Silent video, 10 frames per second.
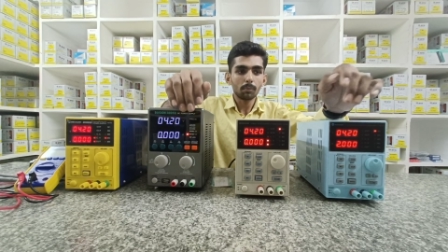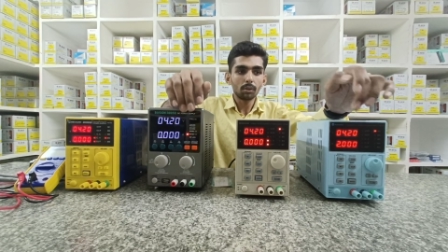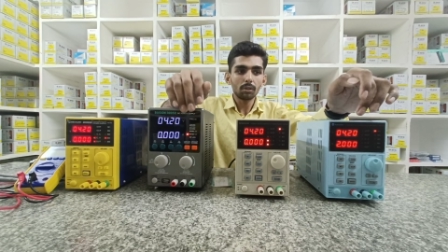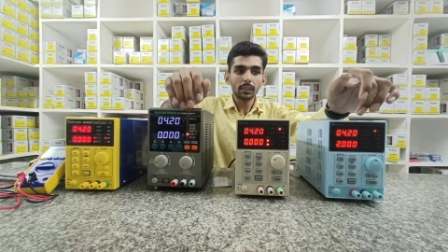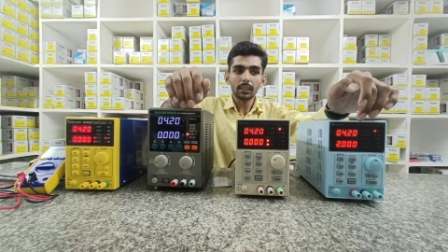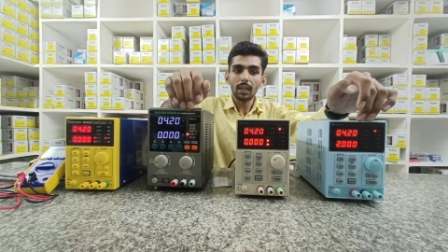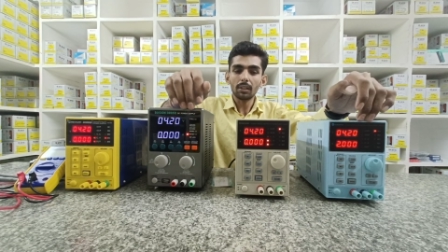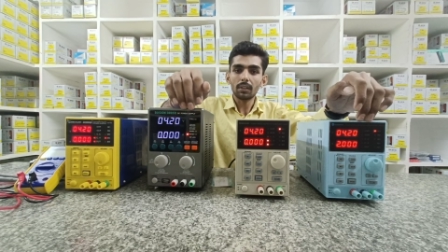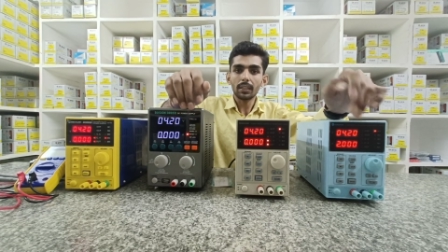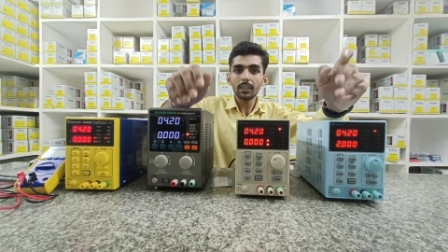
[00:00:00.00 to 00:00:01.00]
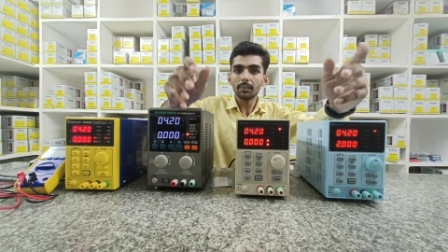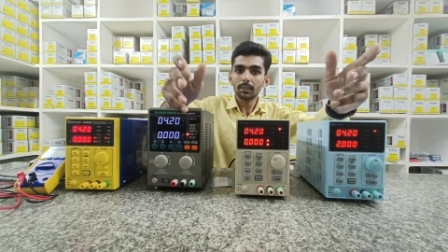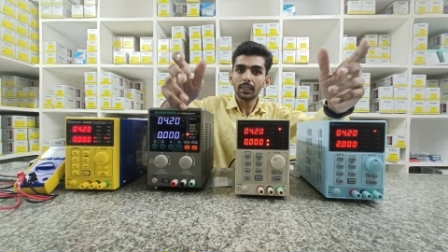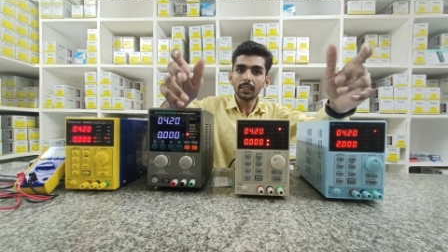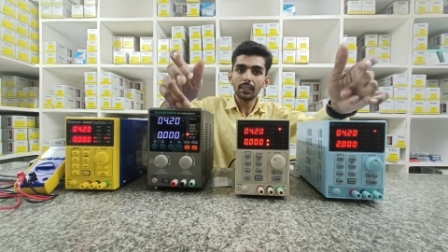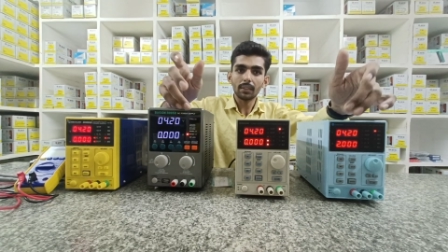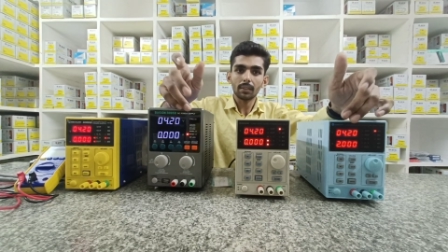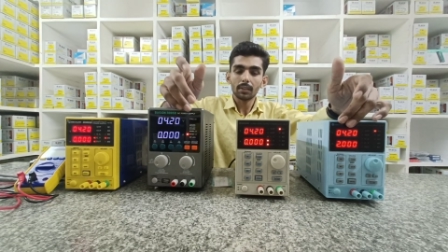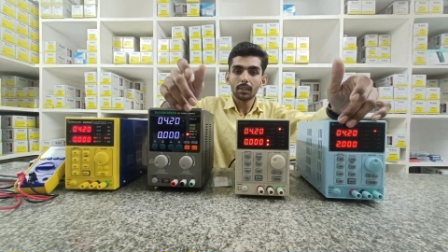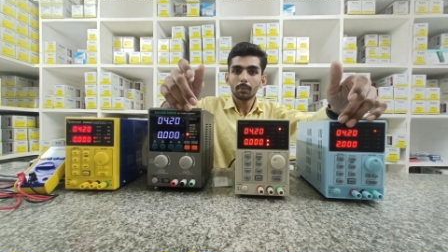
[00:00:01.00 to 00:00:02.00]
ముందు ఈ దానిలో అంటే ఏదైనా
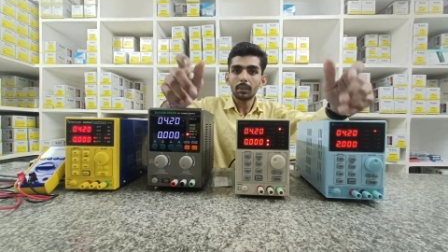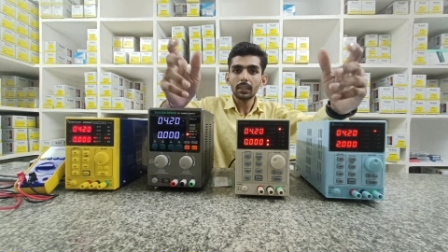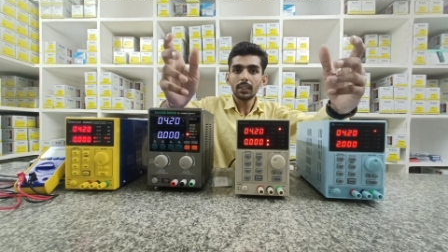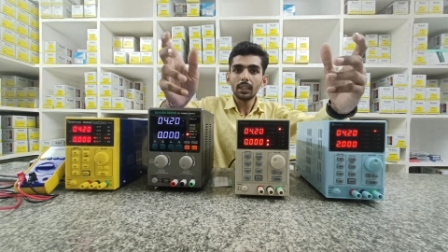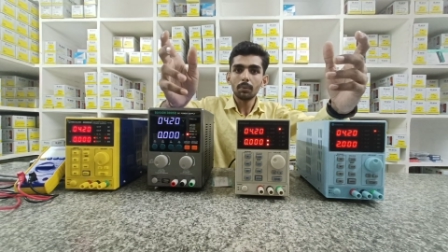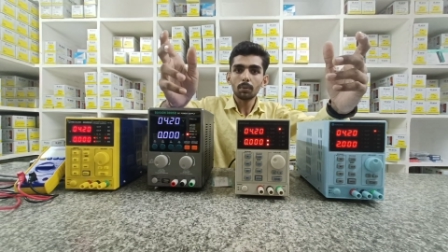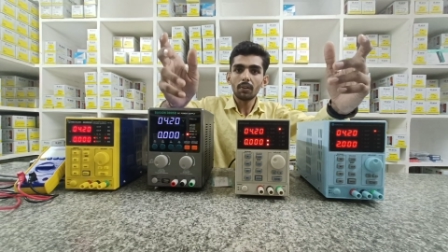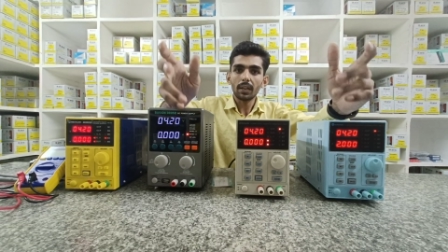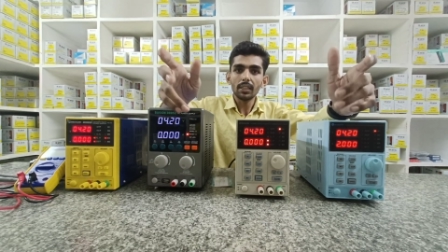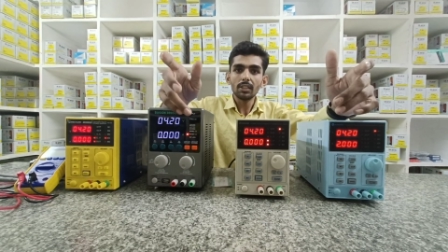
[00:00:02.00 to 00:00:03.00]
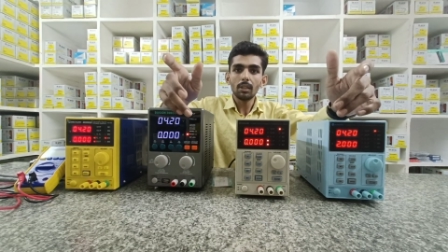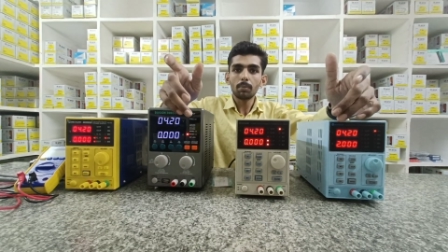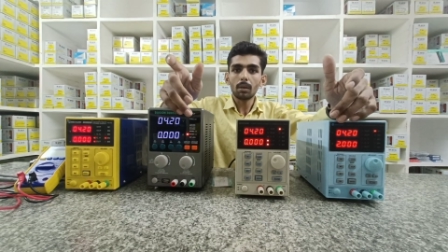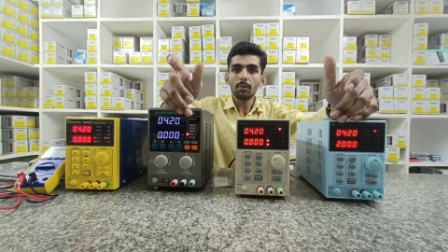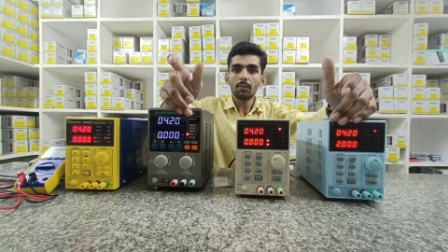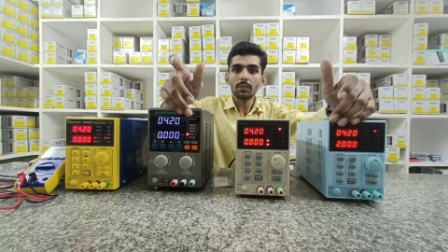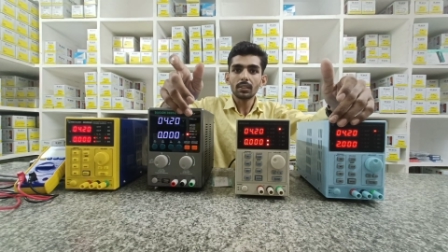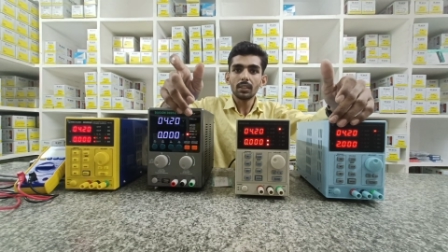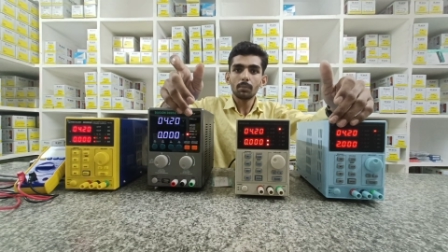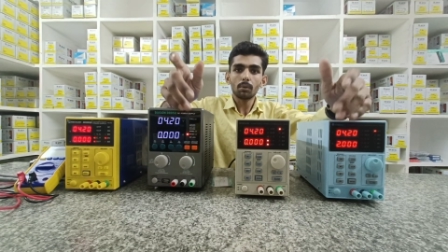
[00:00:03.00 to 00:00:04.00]
మనకి ఏదైనా పవర్ ఐసీలో ప్రాబ్లం
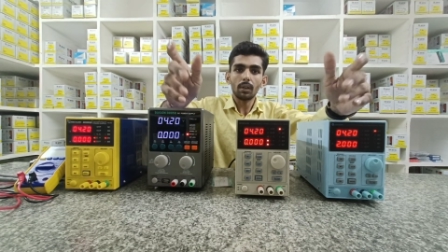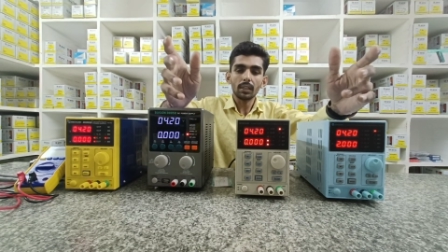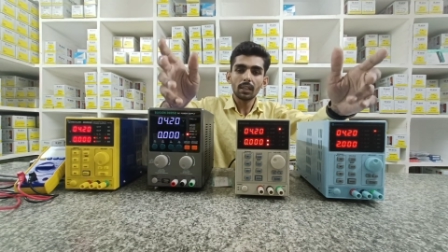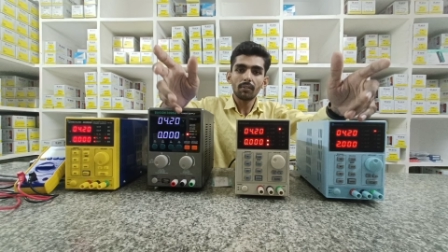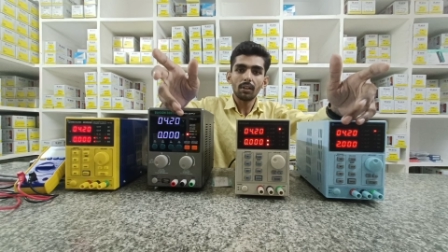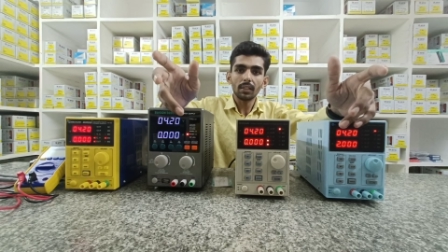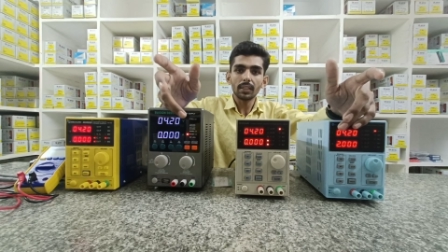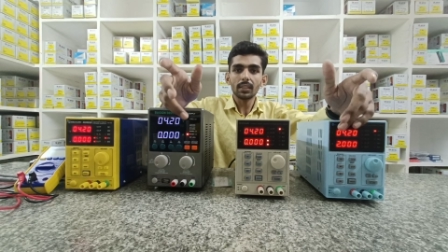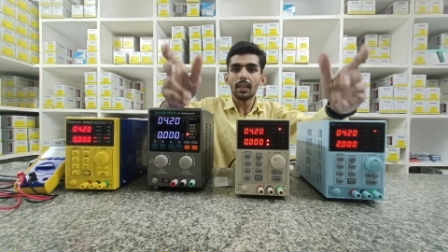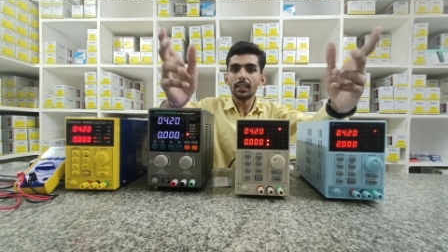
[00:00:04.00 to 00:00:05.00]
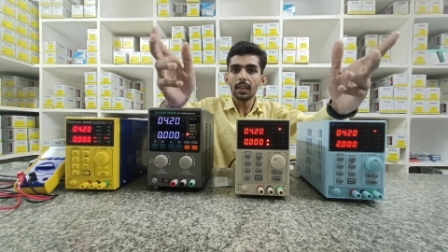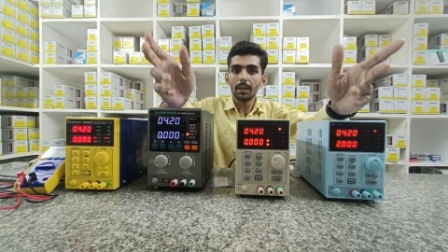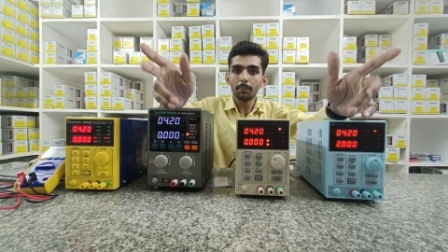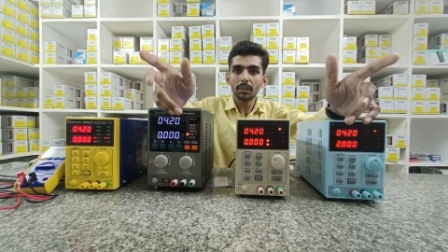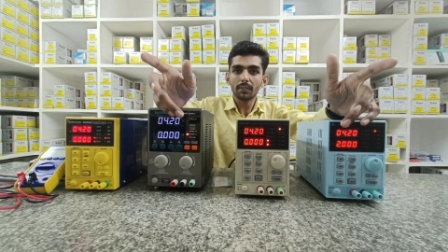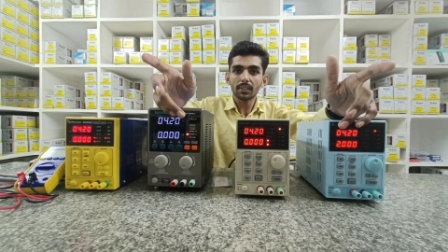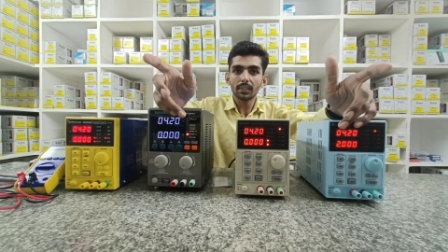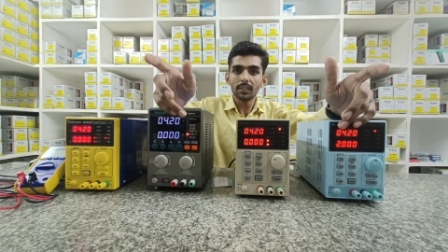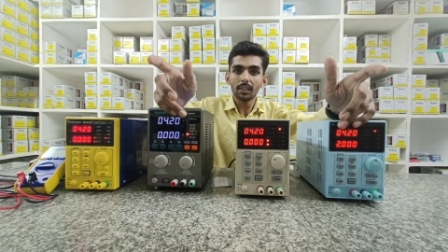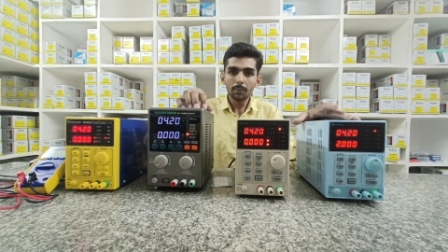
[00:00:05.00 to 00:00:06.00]
వస్తుంది ఇప్పుడు అంత వాల్టేజ్ అంత ఎంపీఆర్
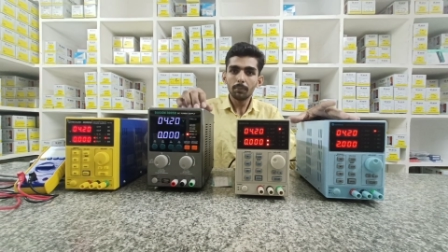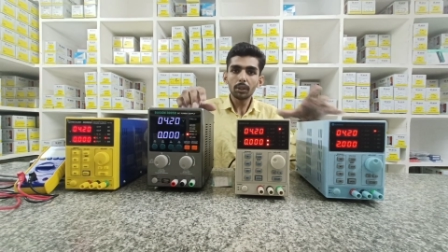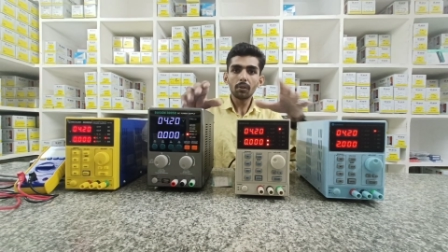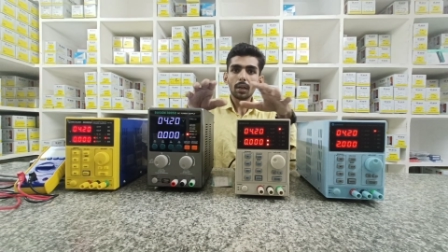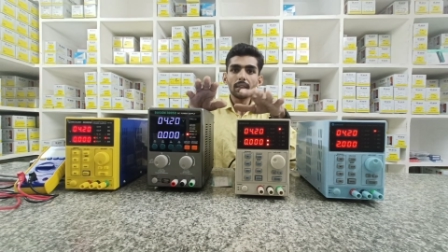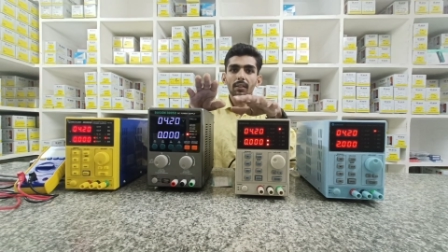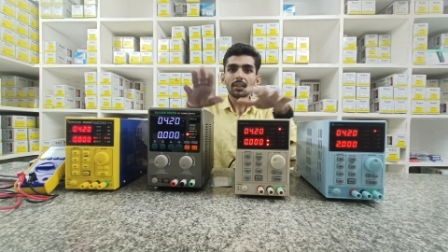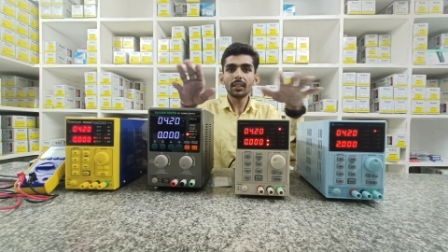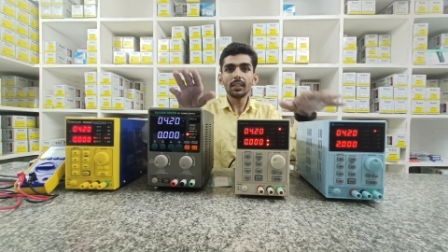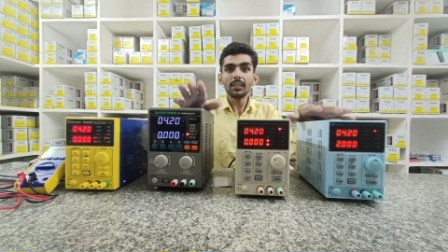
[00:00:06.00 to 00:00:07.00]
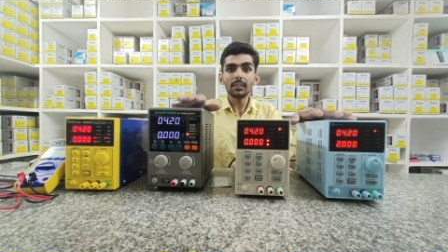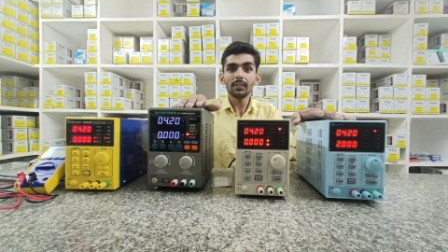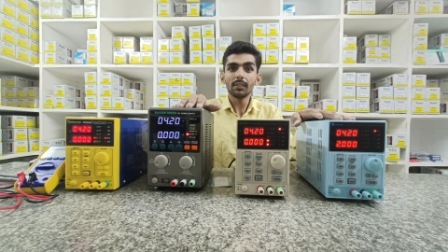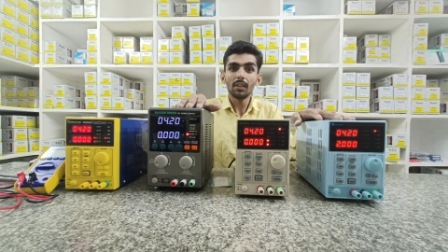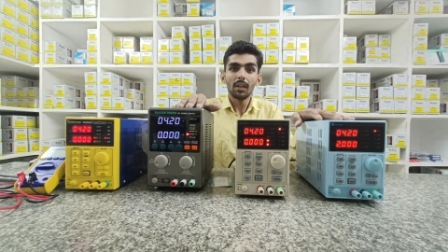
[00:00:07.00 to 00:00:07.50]
వస్తుంది మీకు అంతవరకు తెలుసు